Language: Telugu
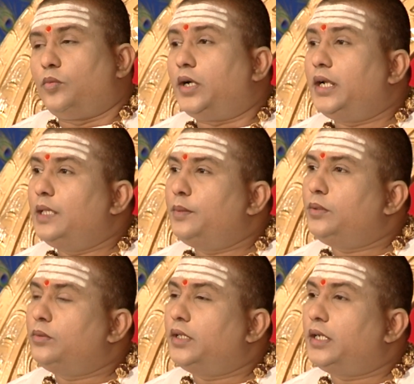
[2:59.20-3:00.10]
వాళ్ళు
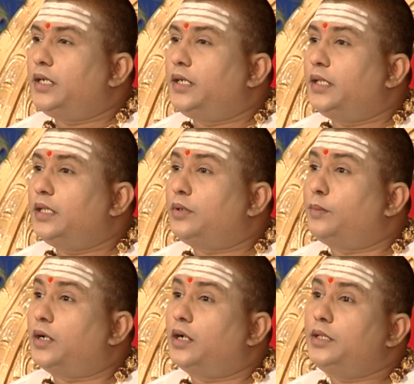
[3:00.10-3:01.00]
ఏమనుకున్నారంటే ఒక
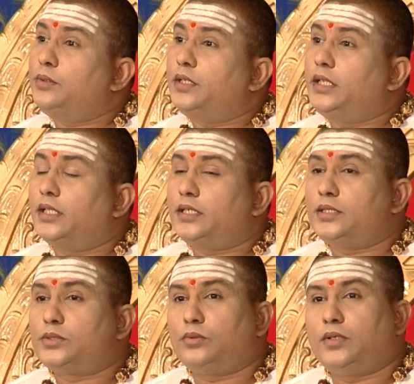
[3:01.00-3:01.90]
మహాయోగిని
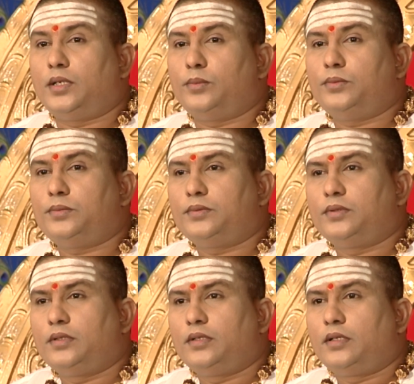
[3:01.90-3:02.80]
దర్శిస్తున్నాము
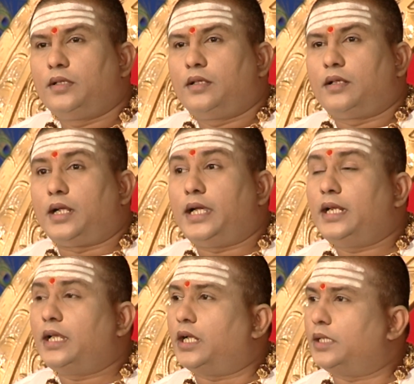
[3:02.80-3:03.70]

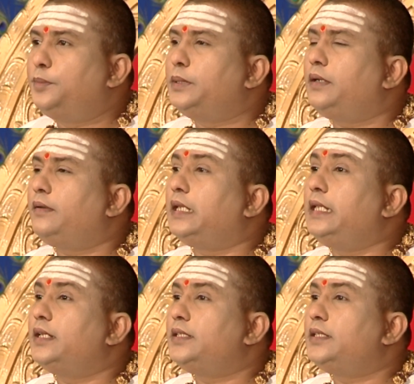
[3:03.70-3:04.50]
ఆయన అద్భుతమైనటువంటి లీలలు